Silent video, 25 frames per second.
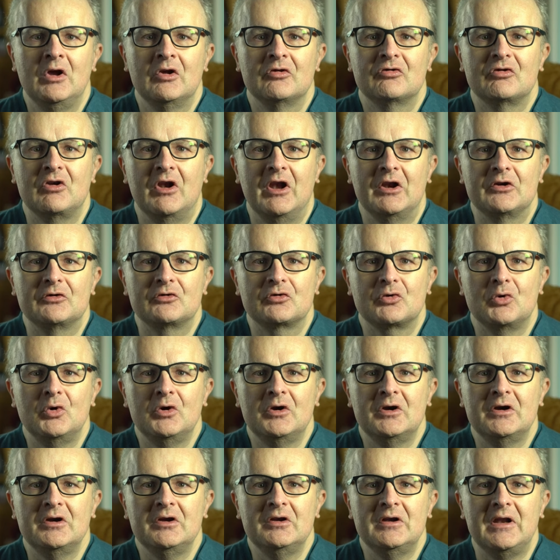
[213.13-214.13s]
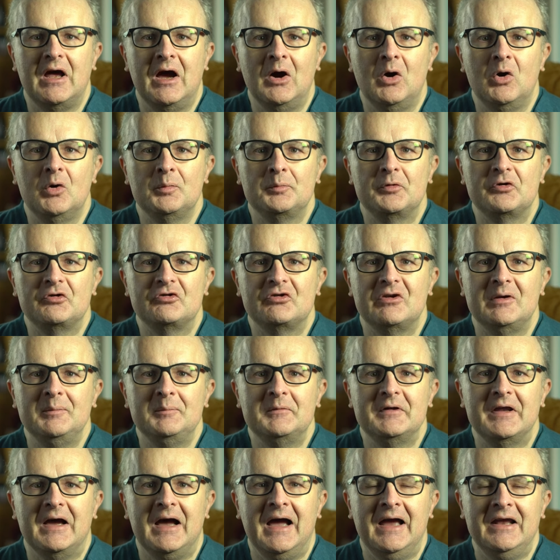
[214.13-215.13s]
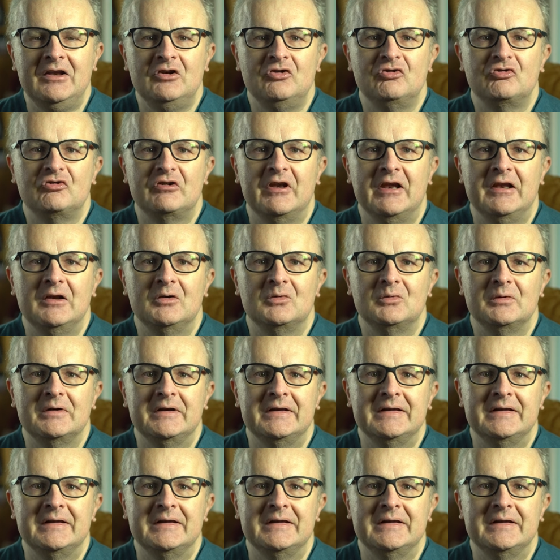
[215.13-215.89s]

sondern drücken auch bestimmte Einstellungen